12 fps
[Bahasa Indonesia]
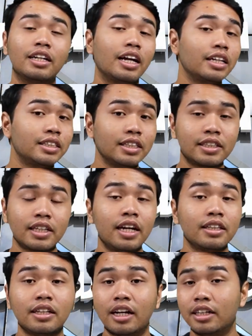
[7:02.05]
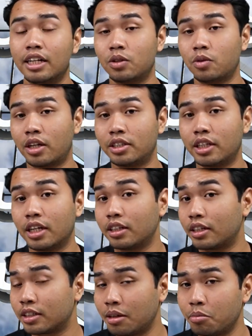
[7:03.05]
dari sisa yang tidak diasuransikan
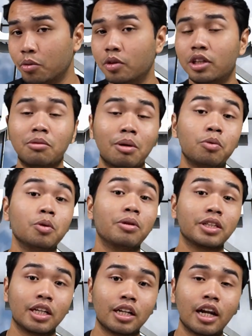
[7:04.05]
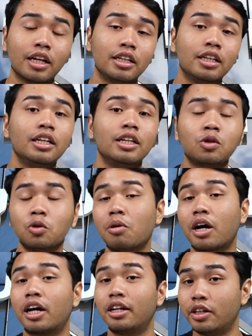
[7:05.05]
tersebut, 50%-nya lagi itu
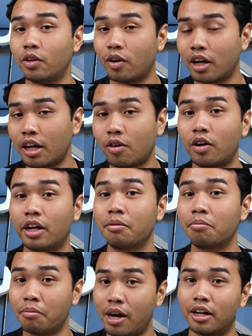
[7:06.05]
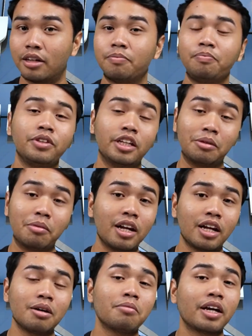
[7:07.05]
bakal diolah oleh bank, yang
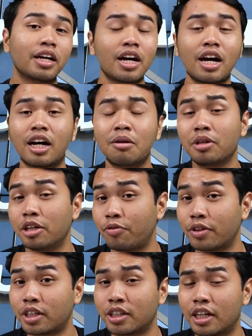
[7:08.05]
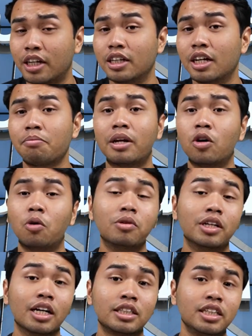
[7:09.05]
dimana mereka akan menginvestasikannya pada
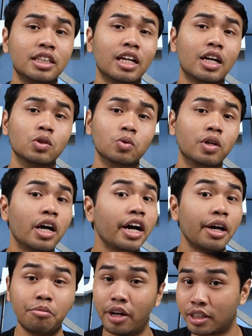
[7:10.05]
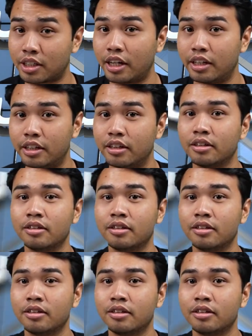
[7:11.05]
obligasi dan juga MBS tadi.